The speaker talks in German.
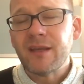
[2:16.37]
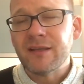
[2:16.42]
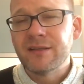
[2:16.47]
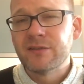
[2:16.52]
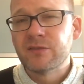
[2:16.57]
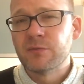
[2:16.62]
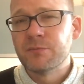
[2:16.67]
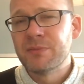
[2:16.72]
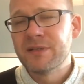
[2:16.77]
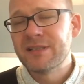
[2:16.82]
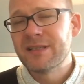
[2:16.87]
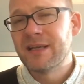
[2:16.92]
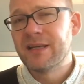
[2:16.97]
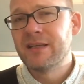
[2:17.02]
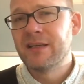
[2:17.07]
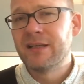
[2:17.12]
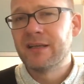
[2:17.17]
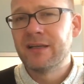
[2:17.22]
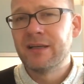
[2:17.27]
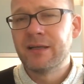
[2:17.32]
so ein
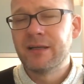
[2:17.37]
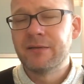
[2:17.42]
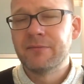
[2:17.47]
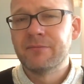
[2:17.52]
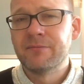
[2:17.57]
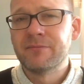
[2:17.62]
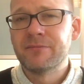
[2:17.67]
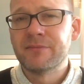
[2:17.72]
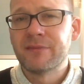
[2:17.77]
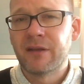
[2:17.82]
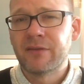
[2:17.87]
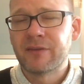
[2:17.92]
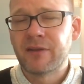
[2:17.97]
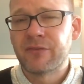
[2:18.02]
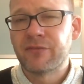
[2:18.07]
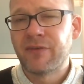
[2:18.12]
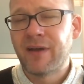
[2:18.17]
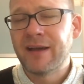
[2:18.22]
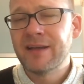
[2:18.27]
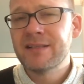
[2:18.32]
bisschen ähm, das,
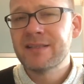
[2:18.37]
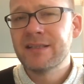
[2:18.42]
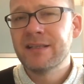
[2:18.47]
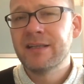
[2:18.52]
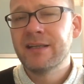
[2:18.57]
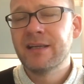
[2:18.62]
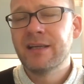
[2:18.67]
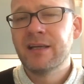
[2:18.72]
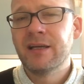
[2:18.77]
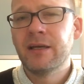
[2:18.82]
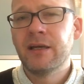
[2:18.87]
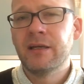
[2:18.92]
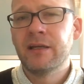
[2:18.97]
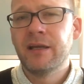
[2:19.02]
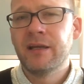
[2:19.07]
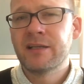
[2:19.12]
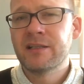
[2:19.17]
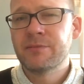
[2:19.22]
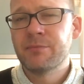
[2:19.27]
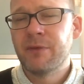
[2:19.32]
das Feinsinnige in
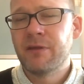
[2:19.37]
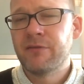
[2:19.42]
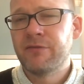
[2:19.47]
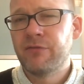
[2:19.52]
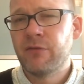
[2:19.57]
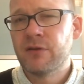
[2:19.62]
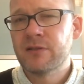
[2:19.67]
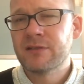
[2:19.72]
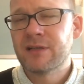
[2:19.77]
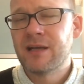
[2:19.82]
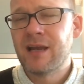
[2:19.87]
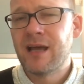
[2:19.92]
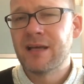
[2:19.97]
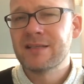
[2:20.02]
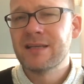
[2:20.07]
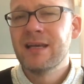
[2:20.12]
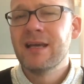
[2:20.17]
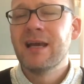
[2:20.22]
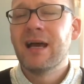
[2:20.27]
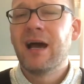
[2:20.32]
X-Men First Class.